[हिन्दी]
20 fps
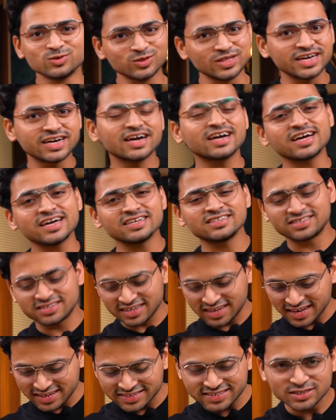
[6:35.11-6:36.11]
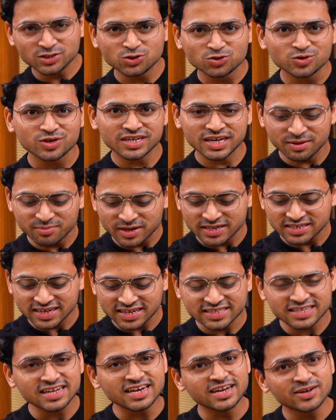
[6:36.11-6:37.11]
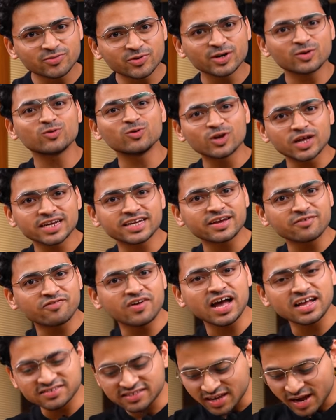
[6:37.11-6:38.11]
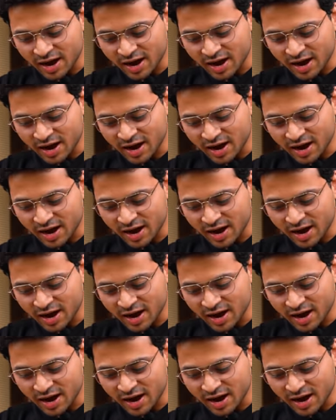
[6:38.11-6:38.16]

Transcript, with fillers: तो देखा गया ऐसे चुटकी बजाते ही लिक्विड कूलर के फैंस